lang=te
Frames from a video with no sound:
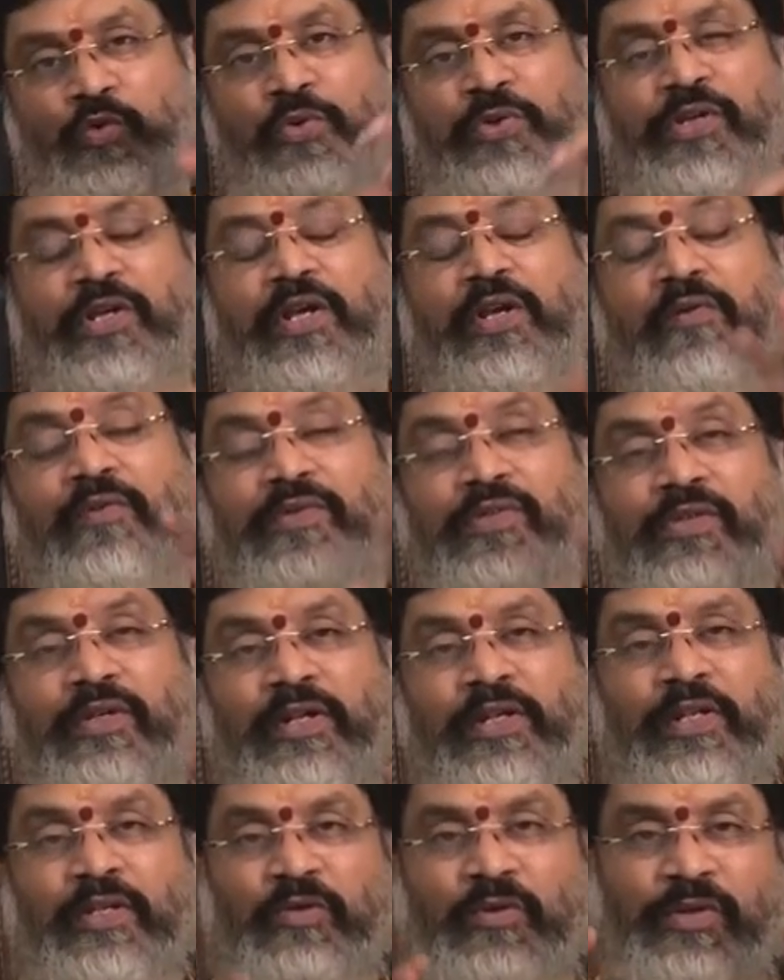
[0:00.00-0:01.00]
యొక్క కవచం
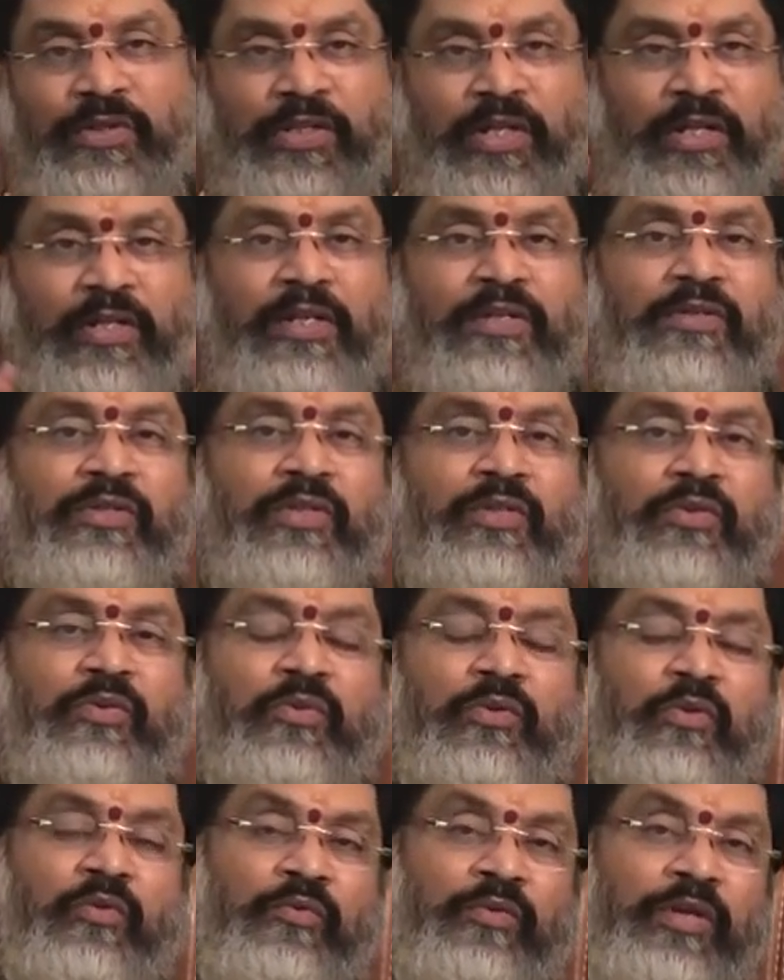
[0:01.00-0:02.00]
కానీ ఏదో ఒకటి సాధన
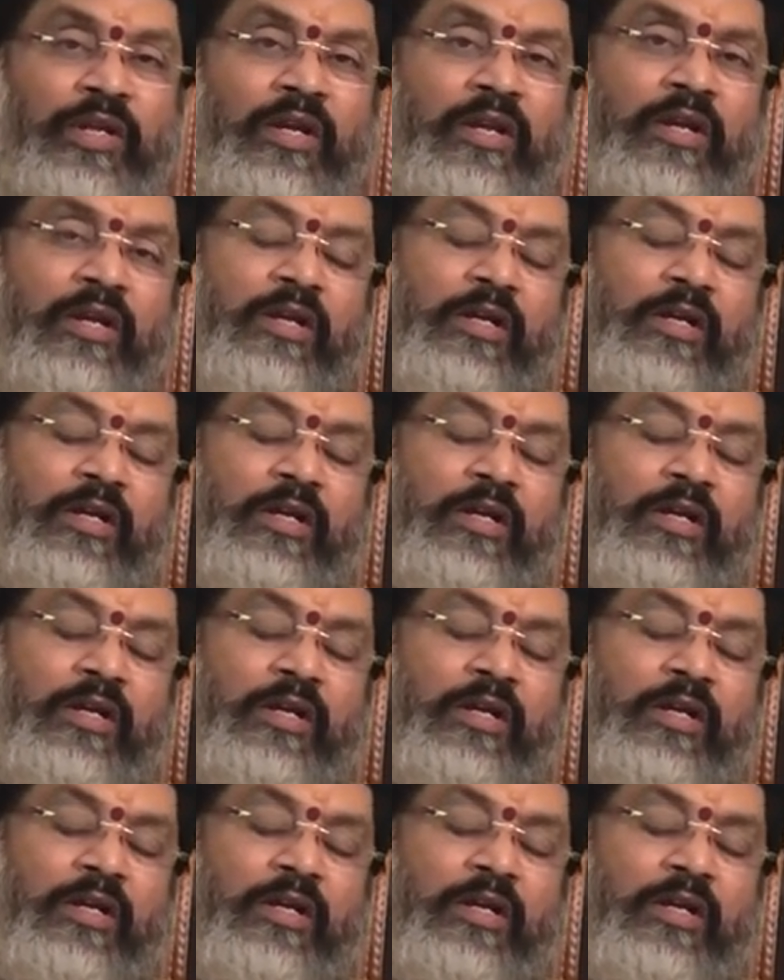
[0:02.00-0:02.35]
చేసుకుంటూ ఉంటే